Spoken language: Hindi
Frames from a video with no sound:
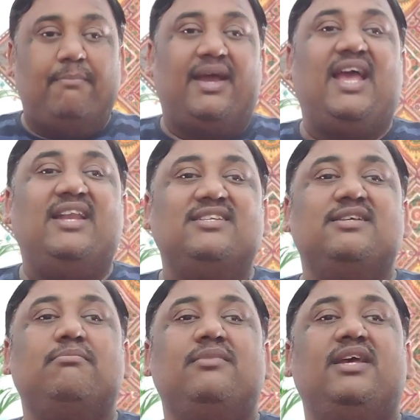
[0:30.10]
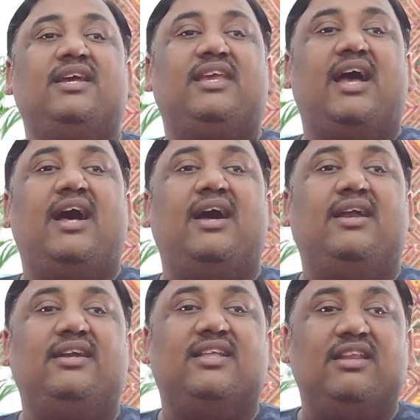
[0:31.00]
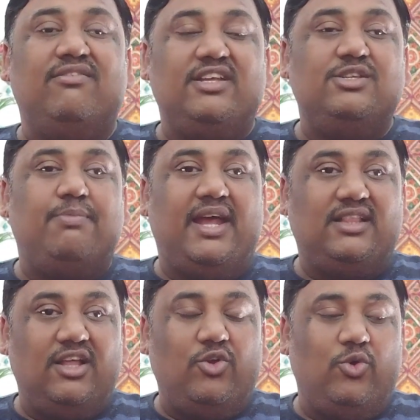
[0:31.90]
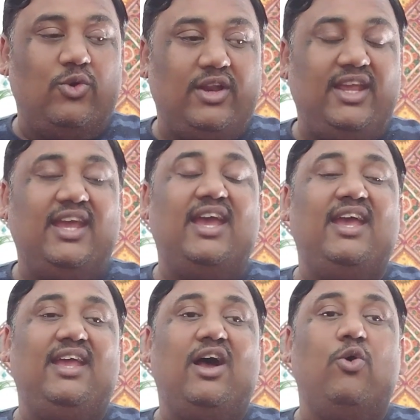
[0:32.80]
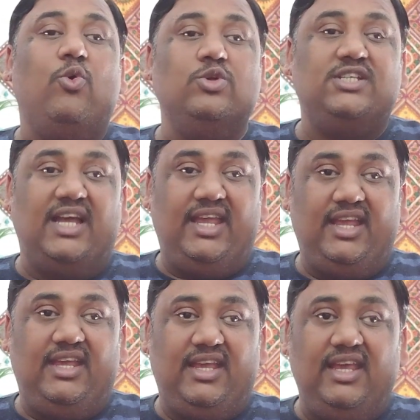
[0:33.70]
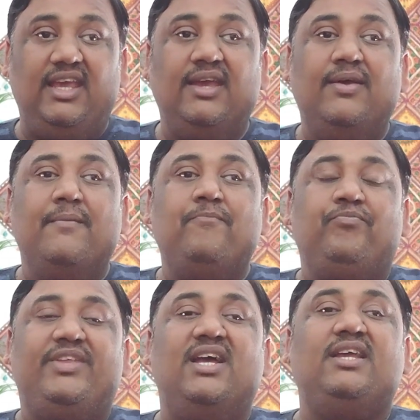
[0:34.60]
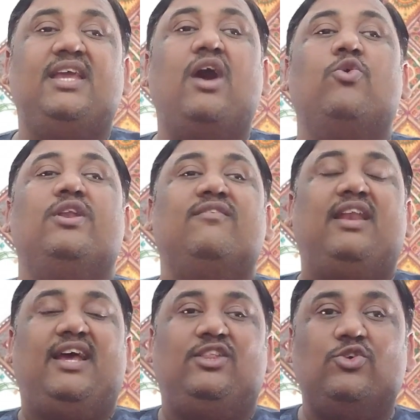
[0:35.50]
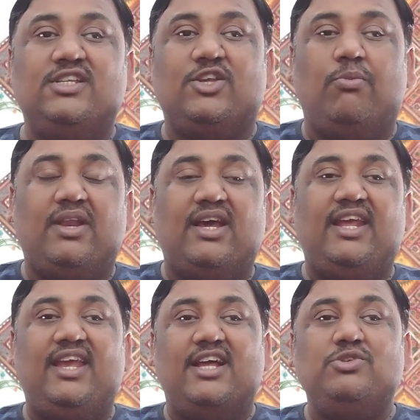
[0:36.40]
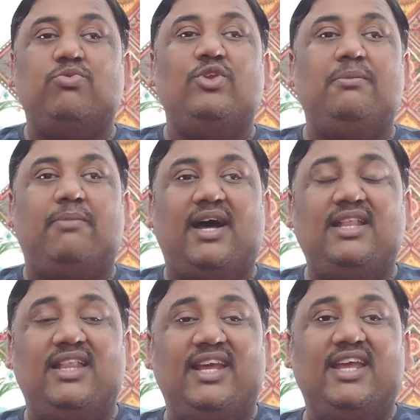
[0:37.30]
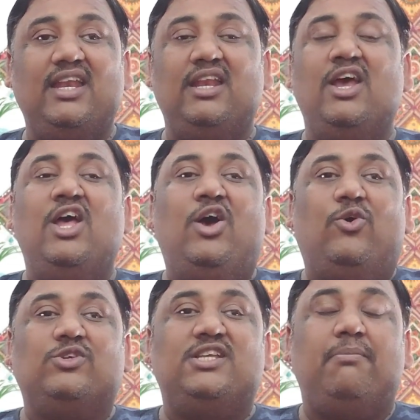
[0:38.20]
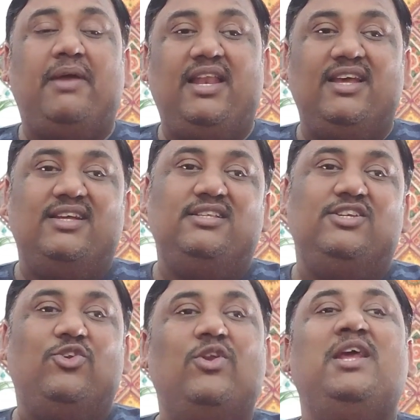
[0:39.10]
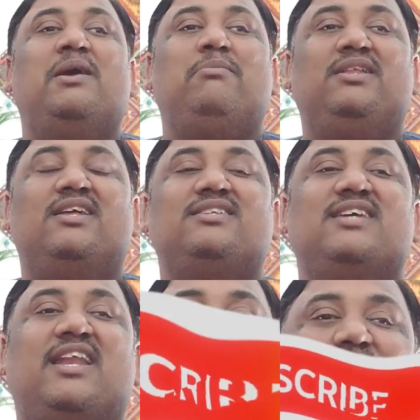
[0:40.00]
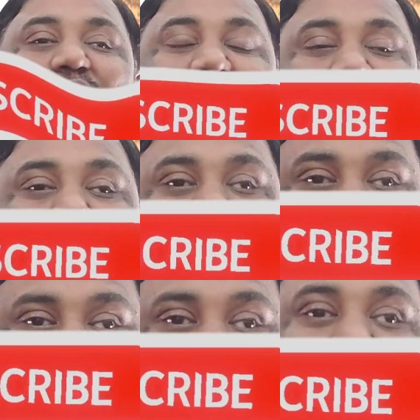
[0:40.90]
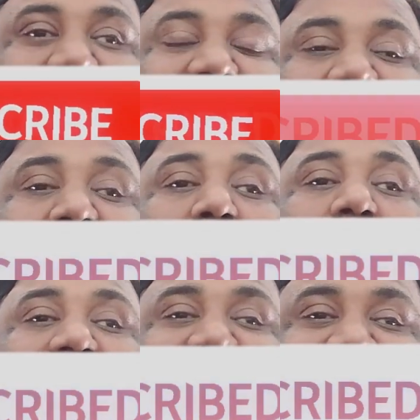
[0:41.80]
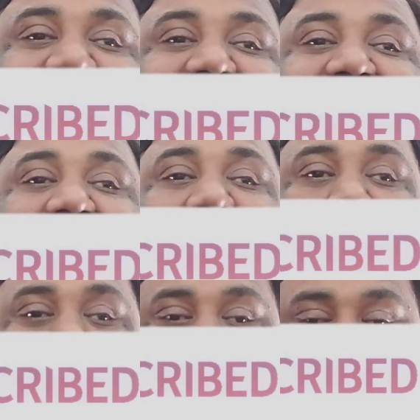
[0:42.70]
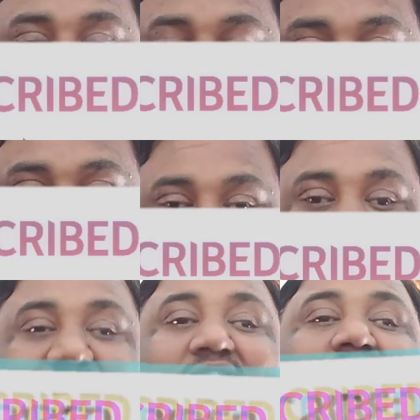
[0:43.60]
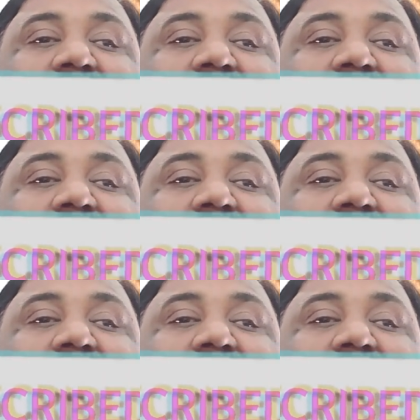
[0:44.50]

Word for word: मैकेनिज्म में क्या डिलीवरीज बेहतर हो रही हैं या हो जाएंगी या क्या होने वाला है तो इसके ऊपर करेंगे आज पूरी बात लेकिन उससे पहले जिन्होंने अभी तक चैनल को सब्सक्राइब नहीं करा है प्लीज़ का इस चैनल को सब्सक्राइब कीजिए